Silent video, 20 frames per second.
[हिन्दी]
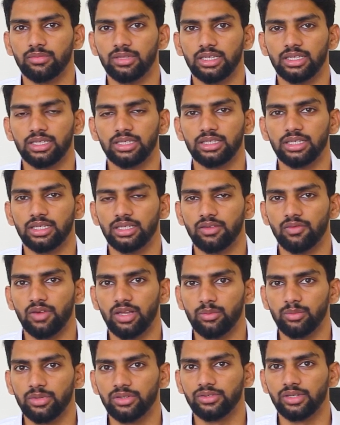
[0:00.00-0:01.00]
में ये
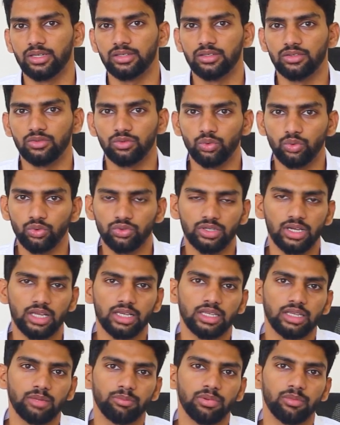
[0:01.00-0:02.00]
डेवलपमेंट चार्जेस दो
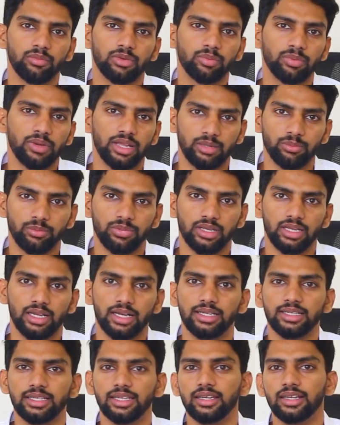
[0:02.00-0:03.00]
साल के पेमेंट प्लान पे
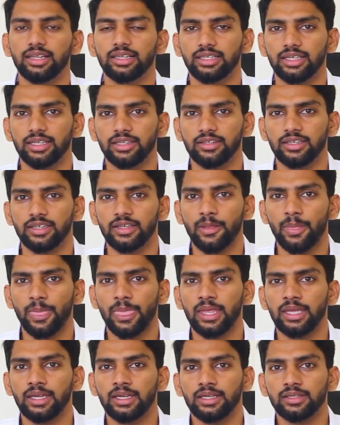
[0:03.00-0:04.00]
एल ने लिए थे
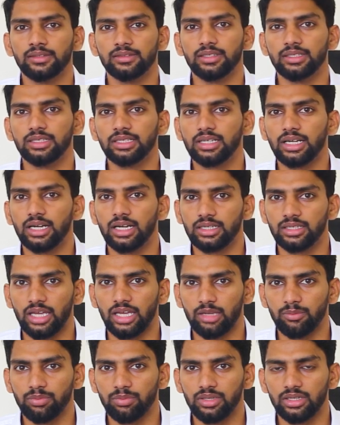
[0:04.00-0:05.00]
जिनका
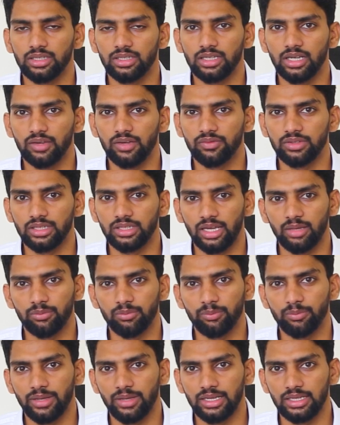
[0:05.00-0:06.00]
टाइम पीरियड काफ़ी
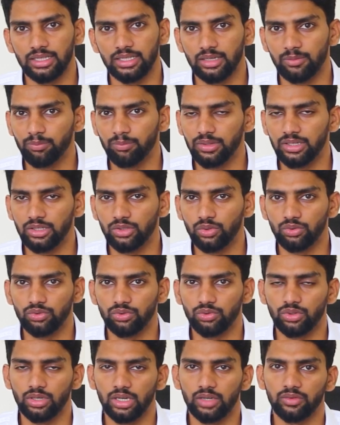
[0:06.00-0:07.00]
टाइम पहले कंप्लीट हो
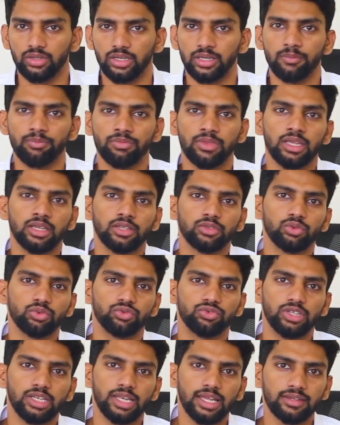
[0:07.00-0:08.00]
चुका हुआ है
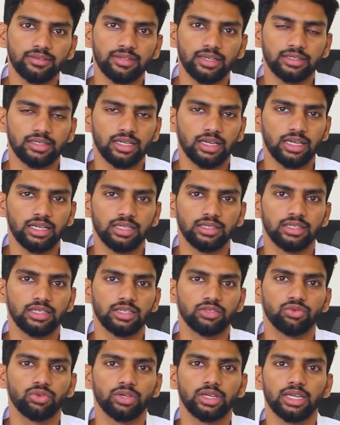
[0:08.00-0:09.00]
तो जिना सेक्टर के
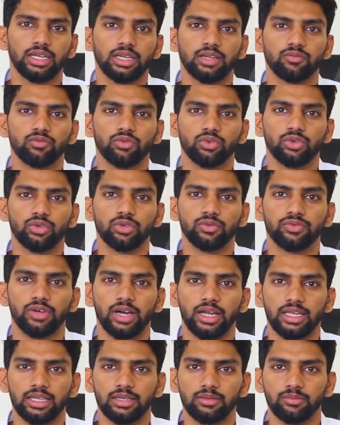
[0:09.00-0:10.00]
अंदर जो है वो
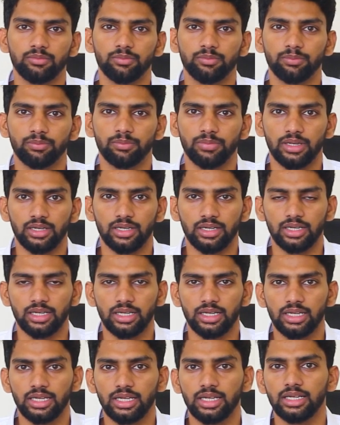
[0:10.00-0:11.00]
फाइन पड़
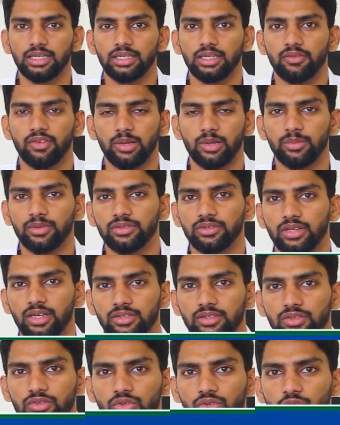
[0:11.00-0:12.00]
रहा है डेवलपमेंट
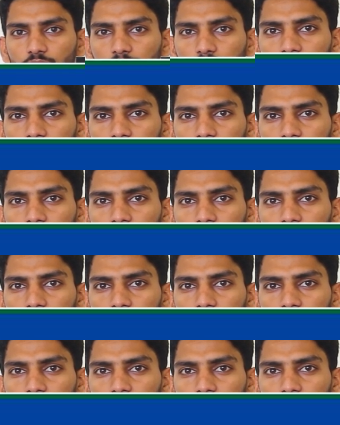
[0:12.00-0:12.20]
चार्जेस के